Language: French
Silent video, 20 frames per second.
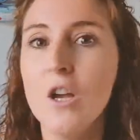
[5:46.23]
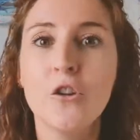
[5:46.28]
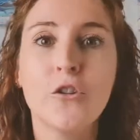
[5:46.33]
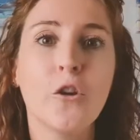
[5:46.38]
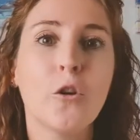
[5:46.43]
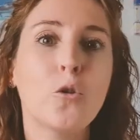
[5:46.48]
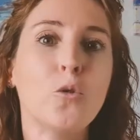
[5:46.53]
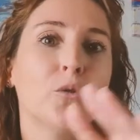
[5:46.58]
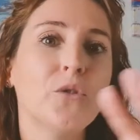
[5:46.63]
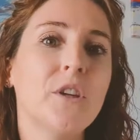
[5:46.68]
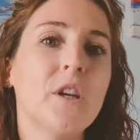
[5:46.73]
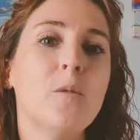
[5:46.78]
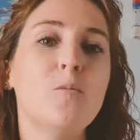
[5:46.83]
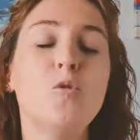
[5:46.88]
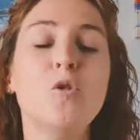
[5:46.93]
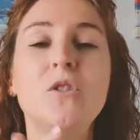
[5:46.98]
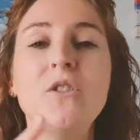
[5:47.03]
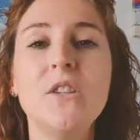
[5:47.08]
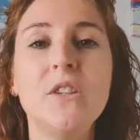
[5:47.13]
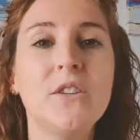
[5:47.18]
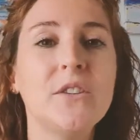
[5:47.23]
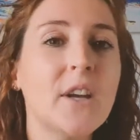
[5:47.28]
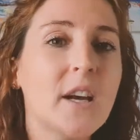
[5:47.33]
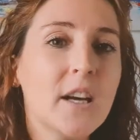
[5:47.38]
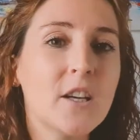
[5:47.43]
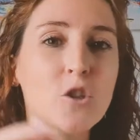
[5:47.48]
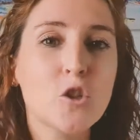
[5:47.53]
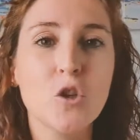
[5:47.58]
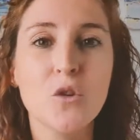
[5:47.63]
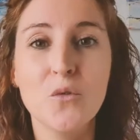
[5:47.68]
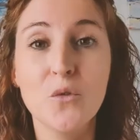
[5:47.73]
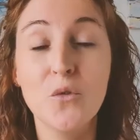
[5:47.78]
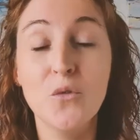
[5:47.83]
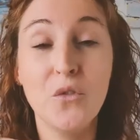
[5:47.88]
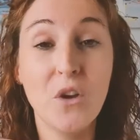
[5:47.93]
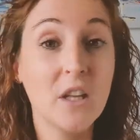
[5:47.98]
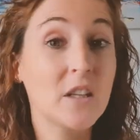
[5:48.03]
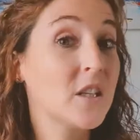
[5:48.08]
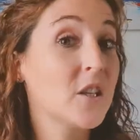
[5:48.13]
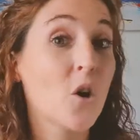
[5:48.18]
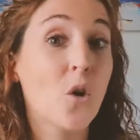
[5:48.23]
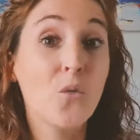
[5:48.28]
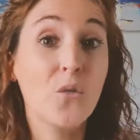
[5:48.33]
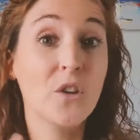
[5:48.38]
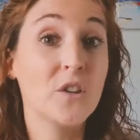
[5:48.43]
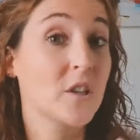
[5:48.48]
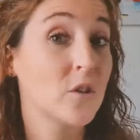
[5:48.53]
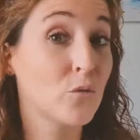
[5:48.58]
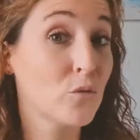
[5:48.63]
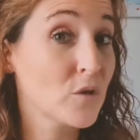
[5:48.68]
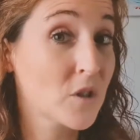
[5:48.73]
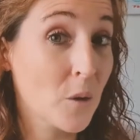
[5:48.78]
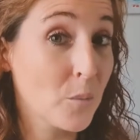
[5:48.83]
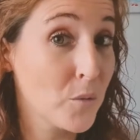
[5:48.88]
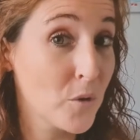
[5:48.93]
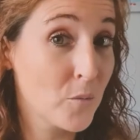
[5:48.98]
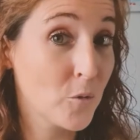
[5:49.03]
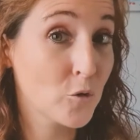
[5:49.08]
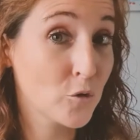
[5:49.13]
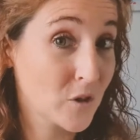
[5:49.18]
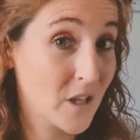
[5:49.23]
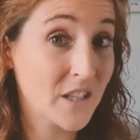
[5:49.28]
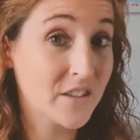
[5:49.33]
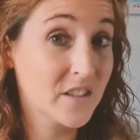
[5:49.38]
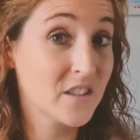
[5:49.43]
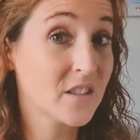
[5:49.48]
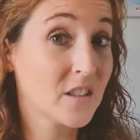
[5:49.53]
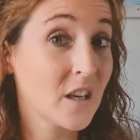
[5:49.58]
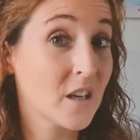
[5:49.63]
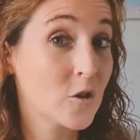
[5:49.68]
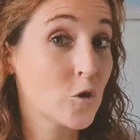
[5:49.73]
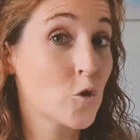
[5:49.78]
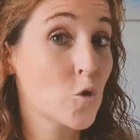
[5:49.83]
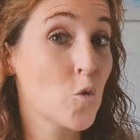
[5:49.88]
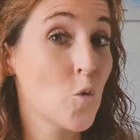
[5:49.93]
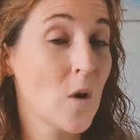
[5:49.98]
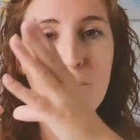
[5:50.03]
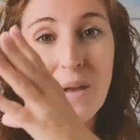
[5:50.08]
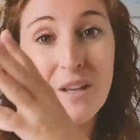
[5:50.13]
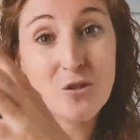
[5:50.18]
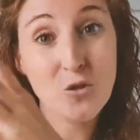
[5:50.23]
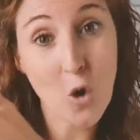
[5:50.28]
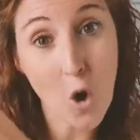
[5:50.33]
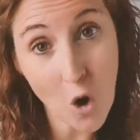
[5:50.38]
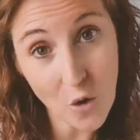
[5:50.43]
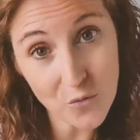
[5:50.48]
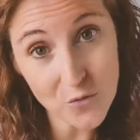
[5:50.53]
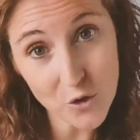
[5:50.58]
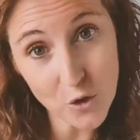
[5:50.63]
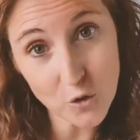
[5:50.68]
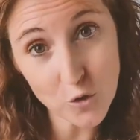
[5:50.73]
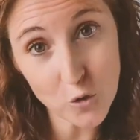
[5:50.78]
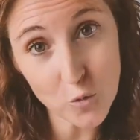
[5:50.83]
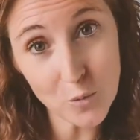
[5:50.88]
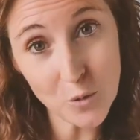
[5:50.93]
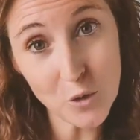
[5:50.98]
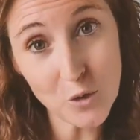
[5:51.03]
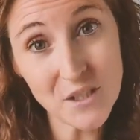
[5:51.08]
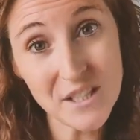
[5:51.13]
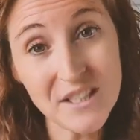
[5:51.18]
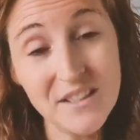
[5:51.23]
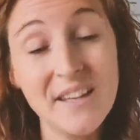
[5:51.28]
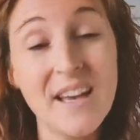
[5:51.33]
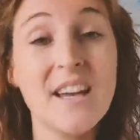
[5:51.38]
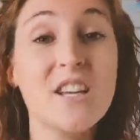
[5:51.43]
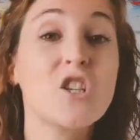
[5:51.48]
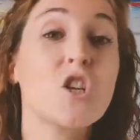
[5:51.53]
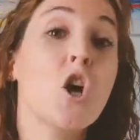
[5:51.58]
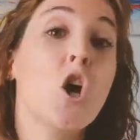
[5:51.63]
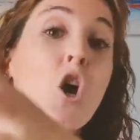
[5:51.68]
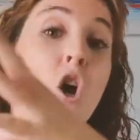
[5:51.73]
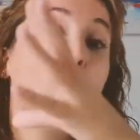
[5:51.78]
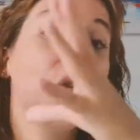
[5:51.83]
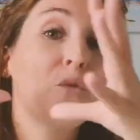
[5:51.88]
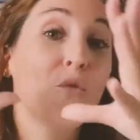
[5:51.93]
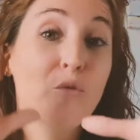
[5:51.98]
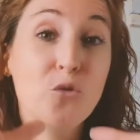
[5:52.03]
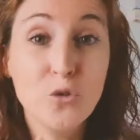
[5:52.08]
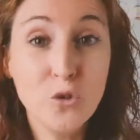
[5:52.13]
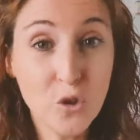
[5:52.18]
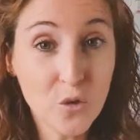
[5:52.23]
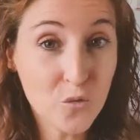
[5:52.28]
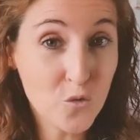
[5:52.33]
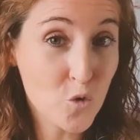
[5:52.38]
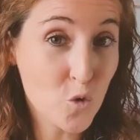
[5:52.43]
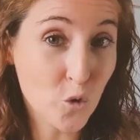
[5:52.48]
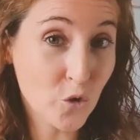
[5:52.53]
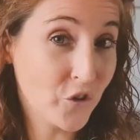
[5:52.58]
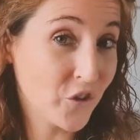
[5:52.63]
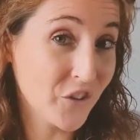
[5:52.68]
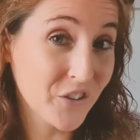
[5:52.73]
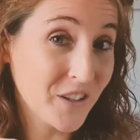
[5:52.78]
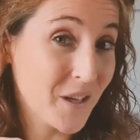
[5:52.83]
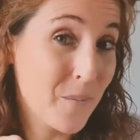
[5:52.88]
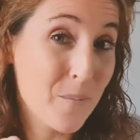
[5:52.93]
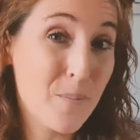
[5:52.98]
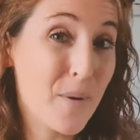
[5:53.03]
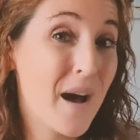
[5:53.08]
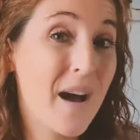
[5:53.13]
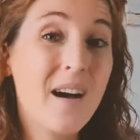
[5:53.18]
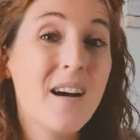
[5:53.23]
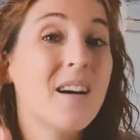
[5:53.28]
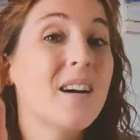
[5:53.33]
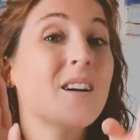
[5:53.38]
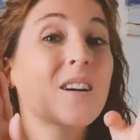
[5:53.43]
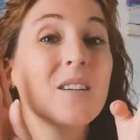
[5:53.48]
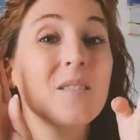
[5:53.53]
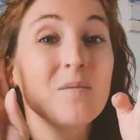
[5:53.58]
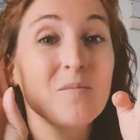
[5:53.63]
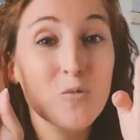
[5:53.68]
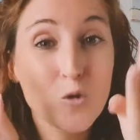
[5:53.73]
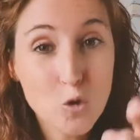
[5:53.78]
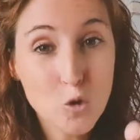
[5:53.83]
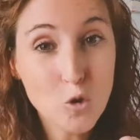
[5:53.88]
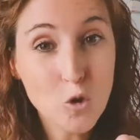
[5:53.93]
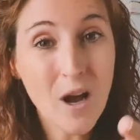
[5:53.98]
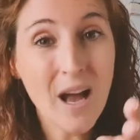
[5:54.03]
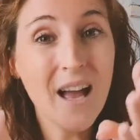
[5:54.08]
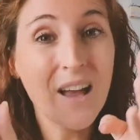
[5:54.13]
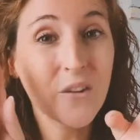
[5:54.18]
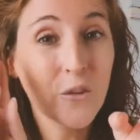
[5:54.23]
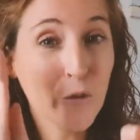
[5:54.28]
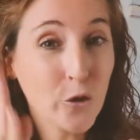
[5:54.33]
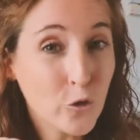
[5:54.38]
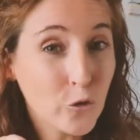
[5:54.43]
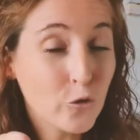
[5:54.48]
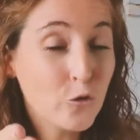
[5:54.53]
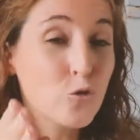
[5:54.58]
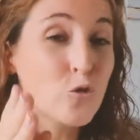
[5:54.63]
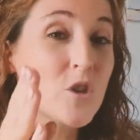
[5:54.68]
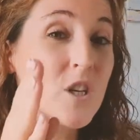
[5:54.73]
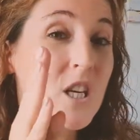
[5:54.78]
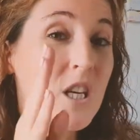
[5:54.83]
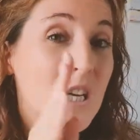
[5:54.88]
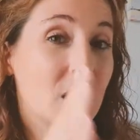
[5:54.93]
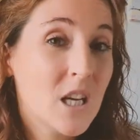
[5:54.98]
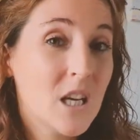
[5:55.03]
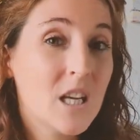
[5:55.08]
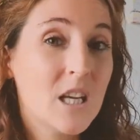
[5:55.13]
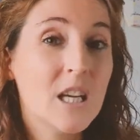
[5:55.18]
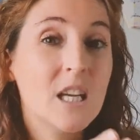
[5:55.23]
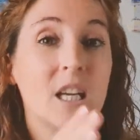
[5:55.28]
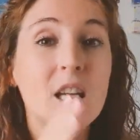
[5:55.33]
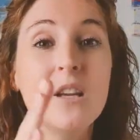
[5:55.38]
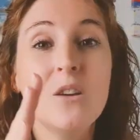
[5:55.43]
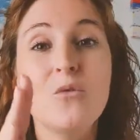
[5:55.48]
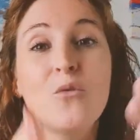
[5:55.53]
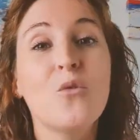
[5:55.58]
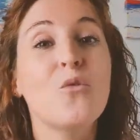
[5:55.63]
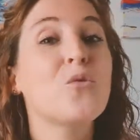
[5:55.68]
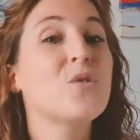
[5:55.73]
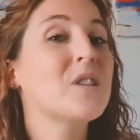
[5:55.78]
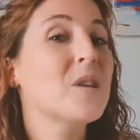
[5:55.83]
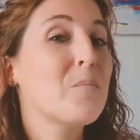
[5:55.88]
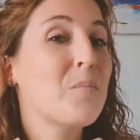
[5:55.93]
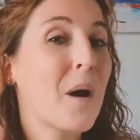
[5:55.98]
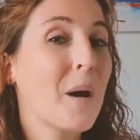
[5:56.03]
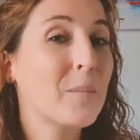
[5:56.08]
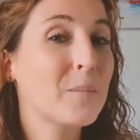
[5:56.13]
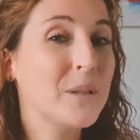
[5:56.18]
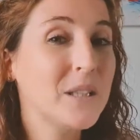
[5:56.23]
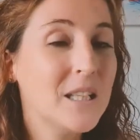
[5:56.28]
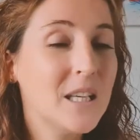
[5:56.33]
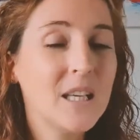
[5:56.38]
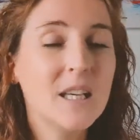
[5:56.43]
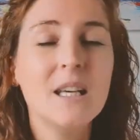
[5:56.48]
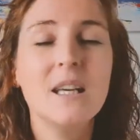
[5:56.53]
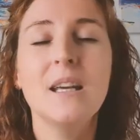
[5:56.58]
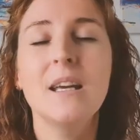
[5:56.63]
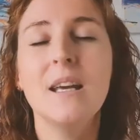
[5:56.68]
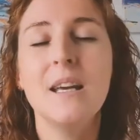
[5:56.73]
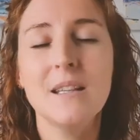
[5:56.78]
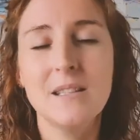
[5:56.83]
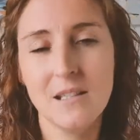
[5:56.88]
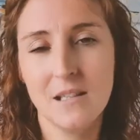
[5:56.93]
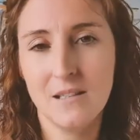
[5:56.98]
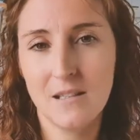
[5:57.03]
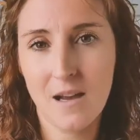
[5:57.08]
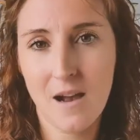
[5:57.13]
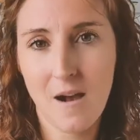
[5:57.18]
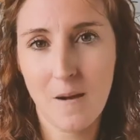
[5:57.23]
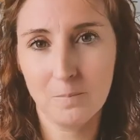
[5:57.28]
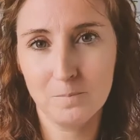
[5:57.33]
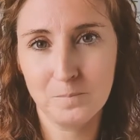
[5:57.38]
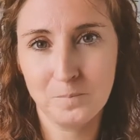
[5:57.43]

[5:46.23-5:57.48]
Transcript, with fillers: Sans compter le multitâche que vous faites qui en fait est tout simplement de la distraction. Parce qu'en faisant du multitâche, vous ne vous concentrez pas sur un seul sujet et vous vous éparpillez, etc.